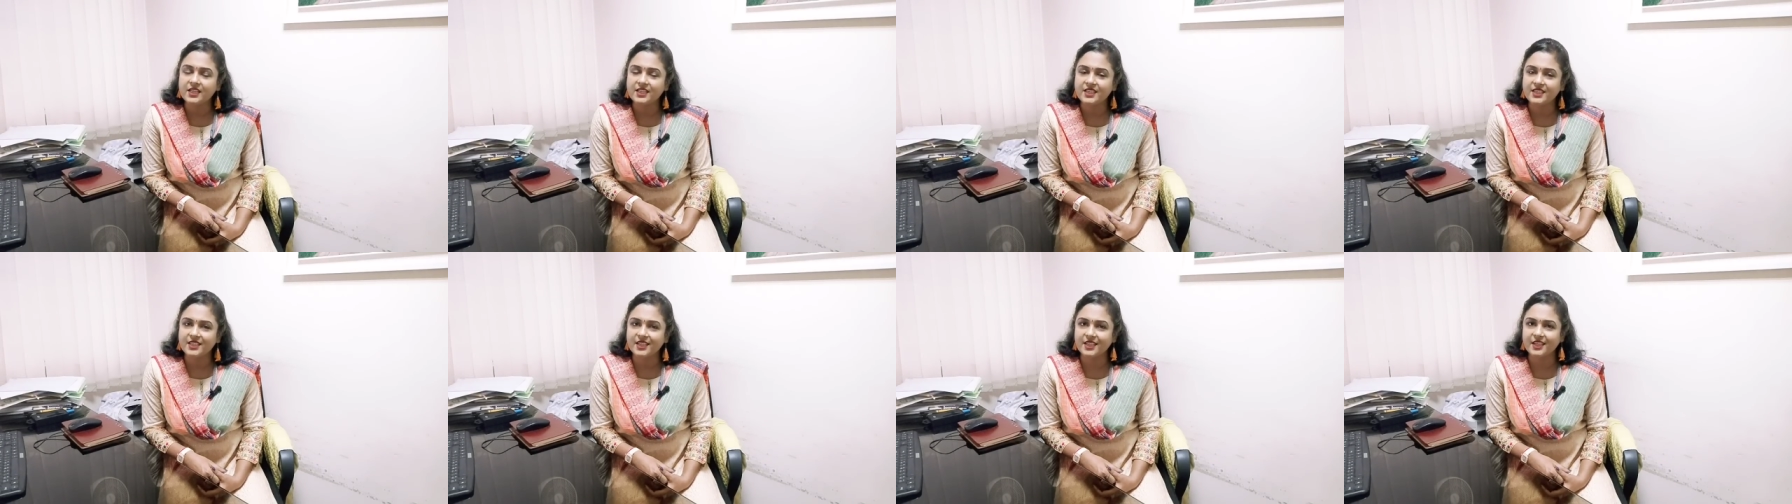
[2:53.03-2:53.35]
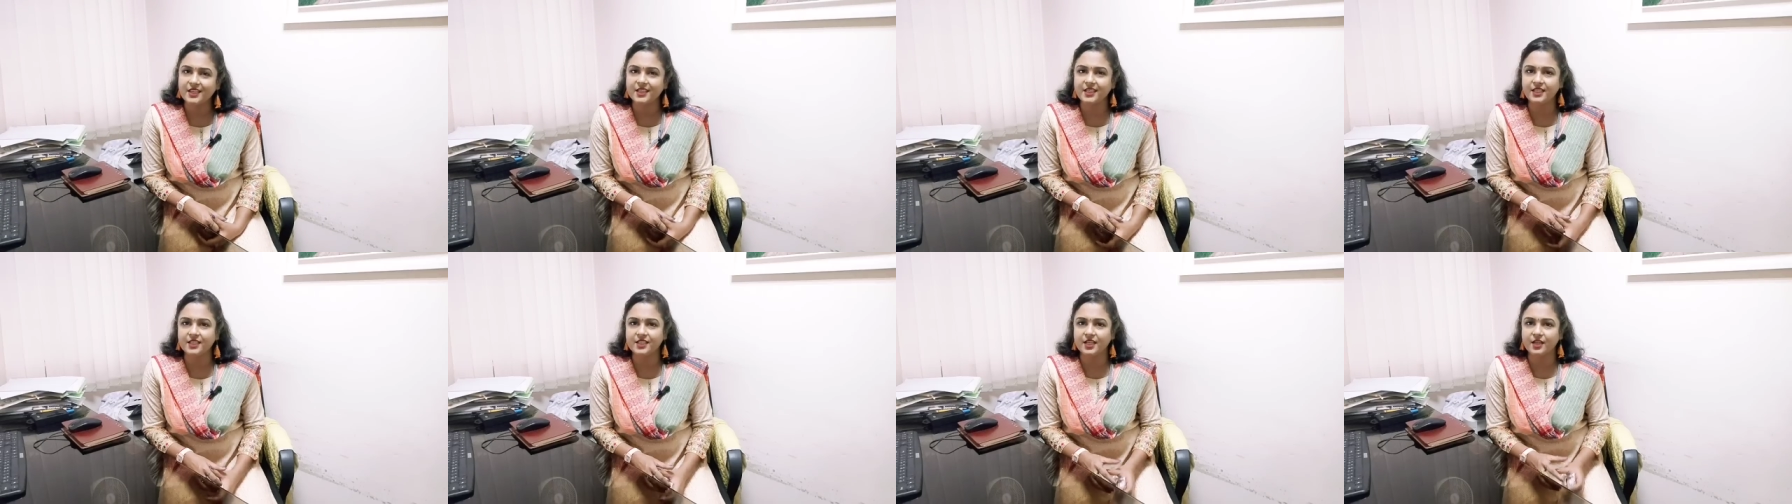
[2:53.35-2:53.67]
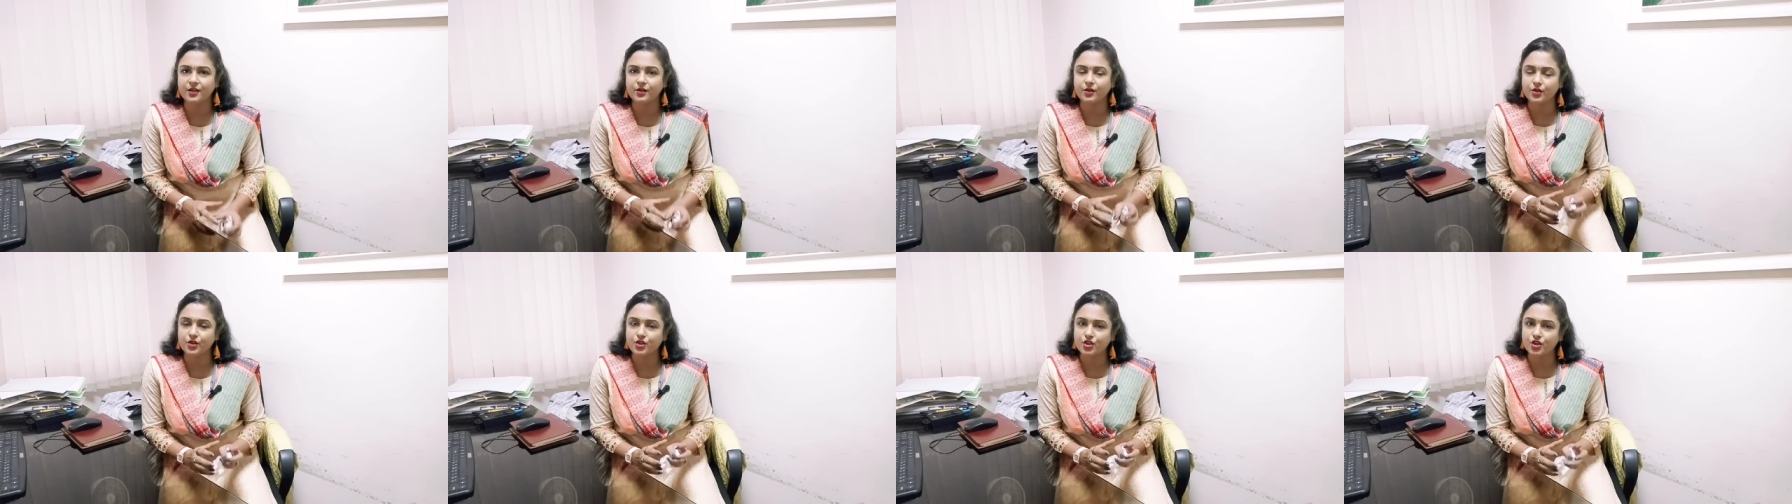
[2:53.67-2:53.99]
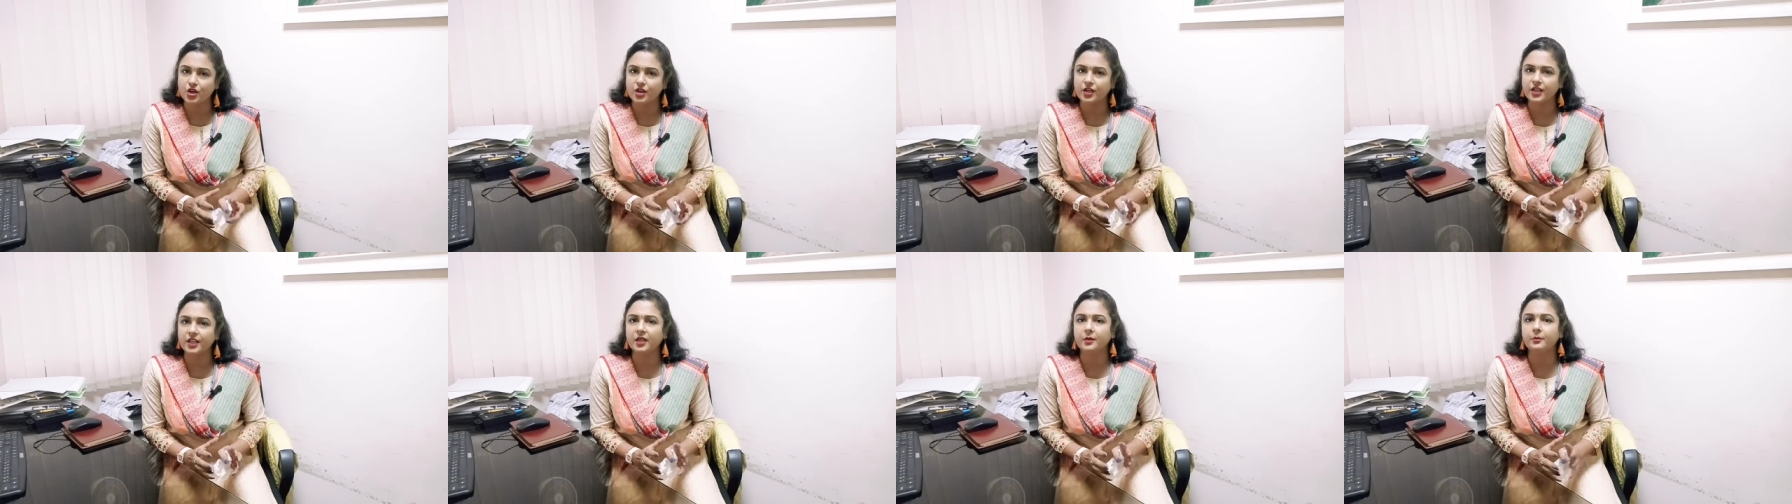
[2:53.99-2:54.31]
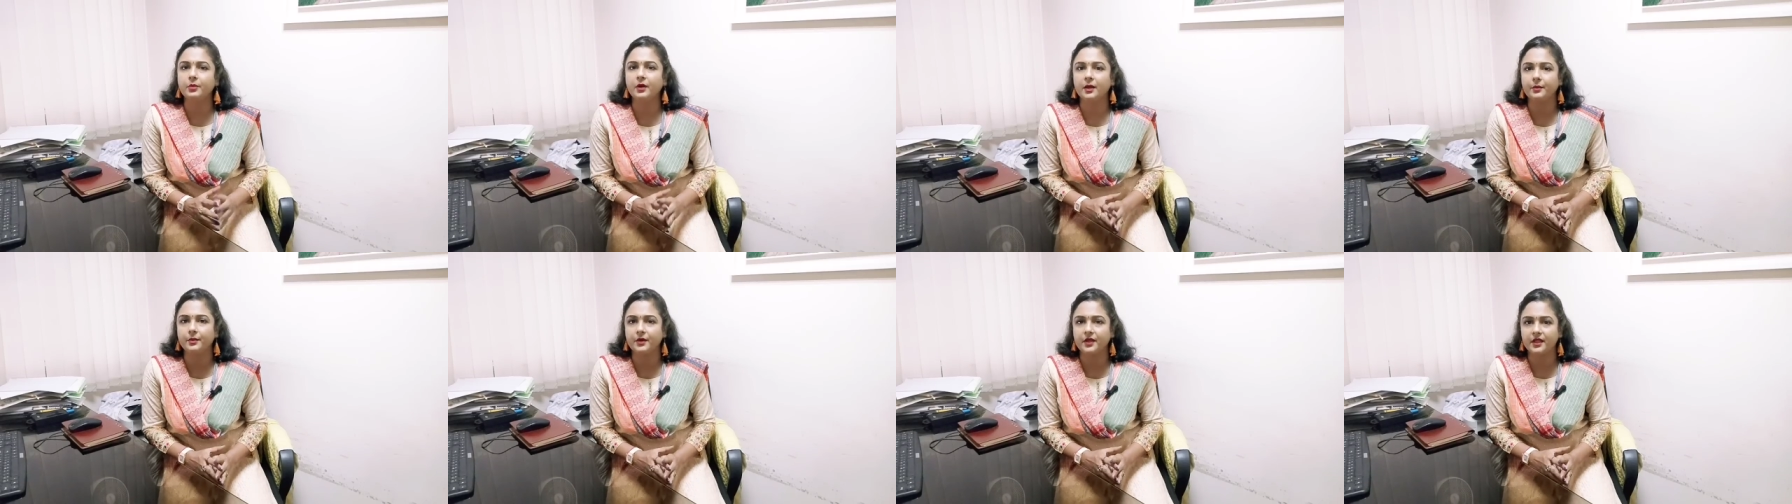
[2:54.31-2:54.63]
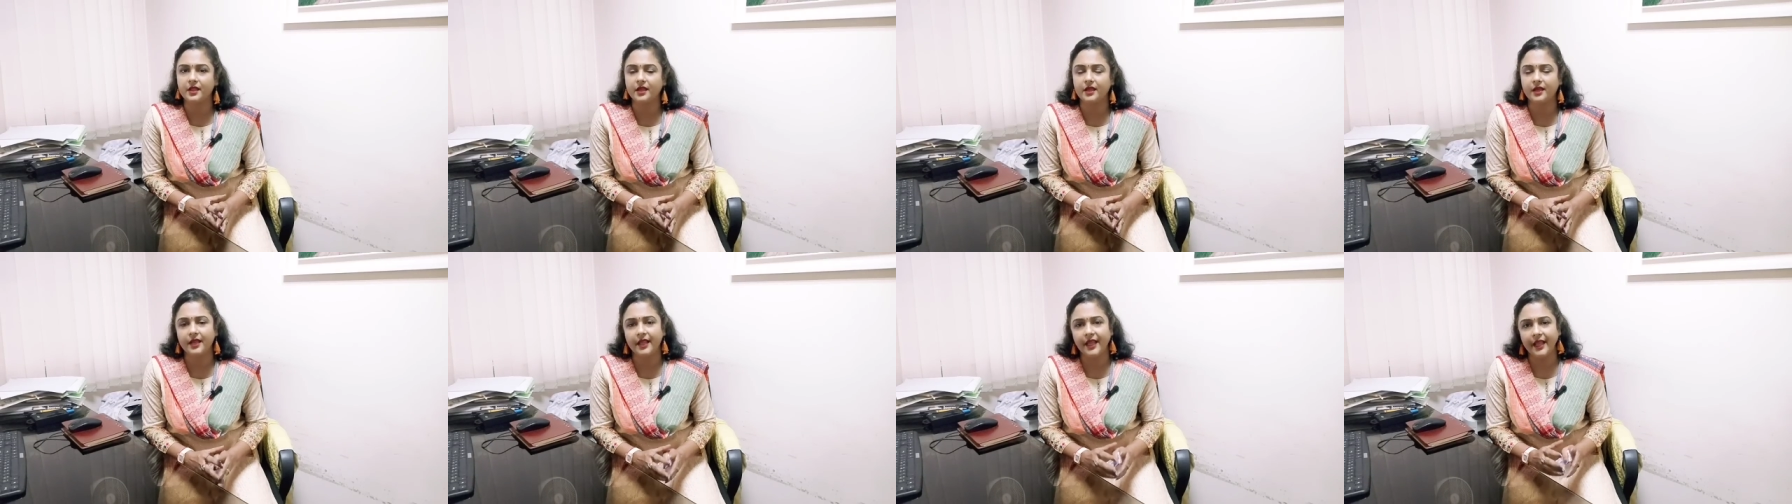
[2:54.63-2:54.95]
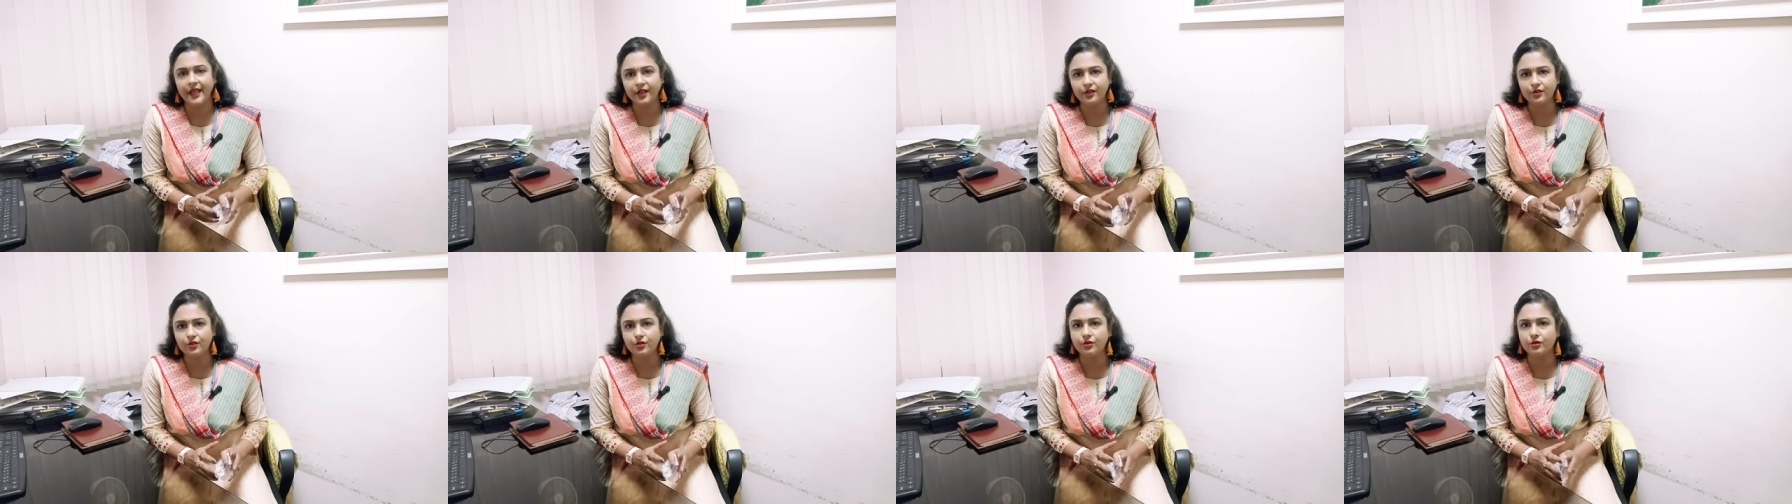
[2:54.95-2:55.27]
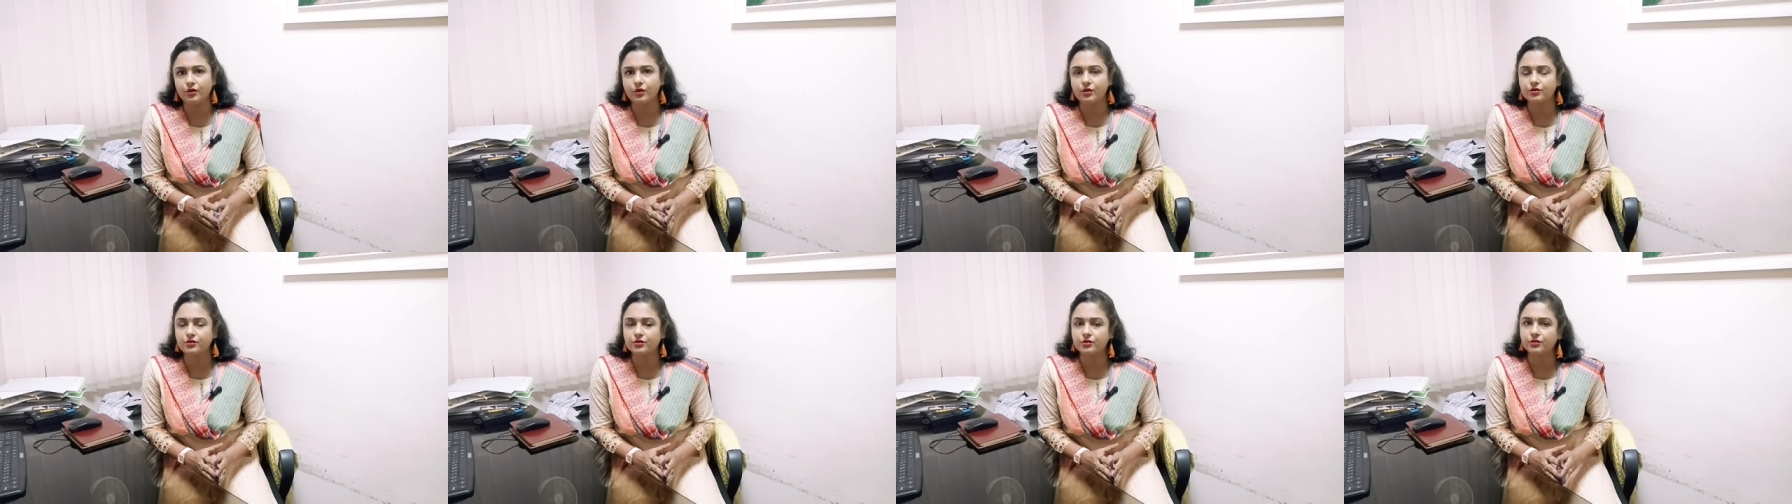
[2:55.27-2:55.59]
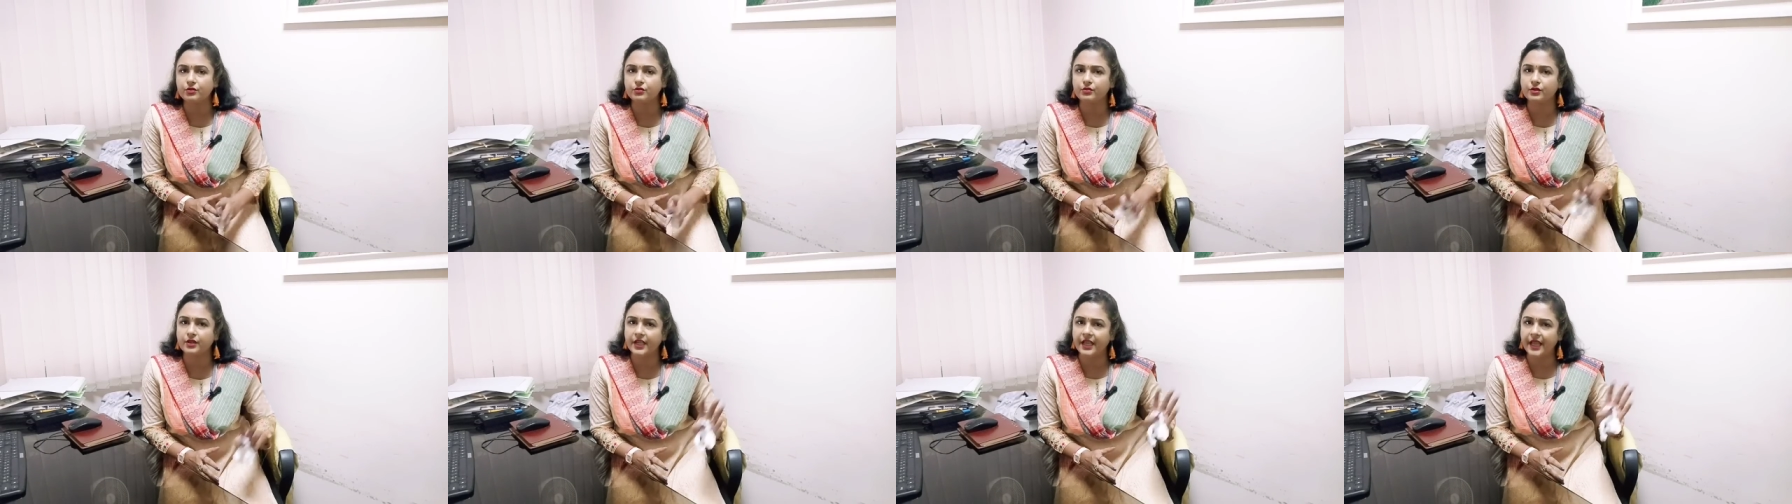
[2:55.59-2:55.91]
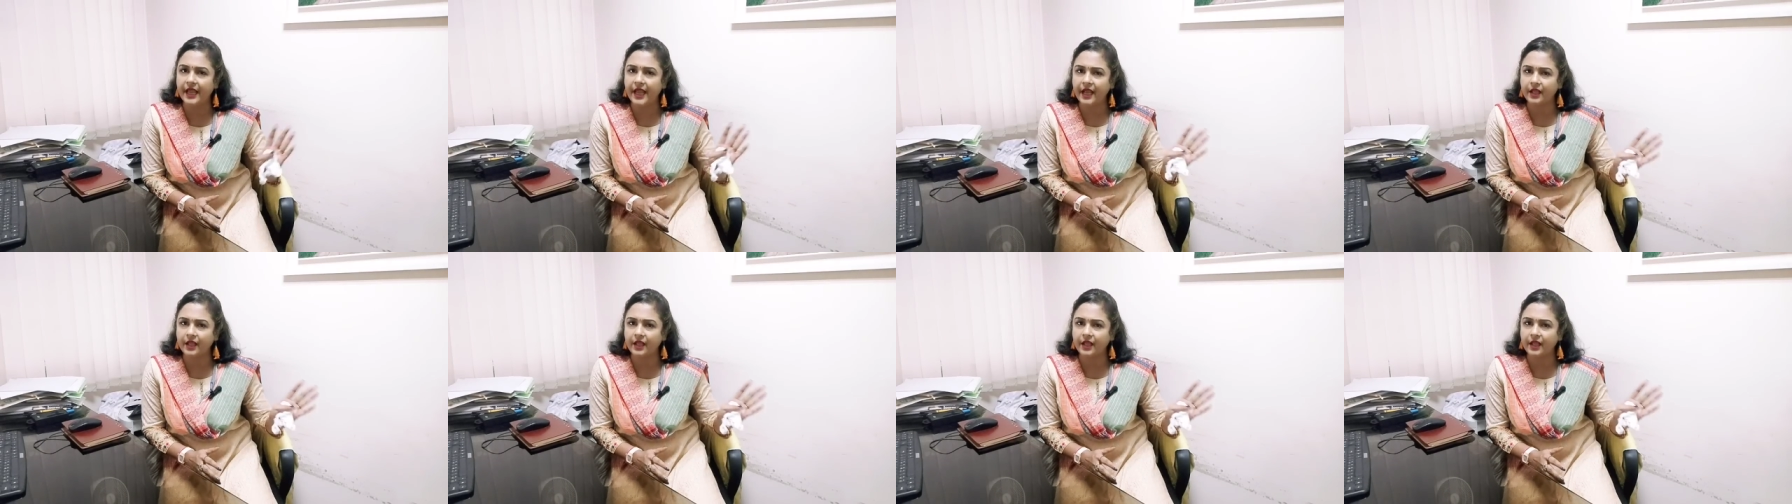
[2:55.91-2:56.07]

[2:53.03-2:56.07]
সেটি যেন সঠিকভাবে দেন একটু কষ্ট করে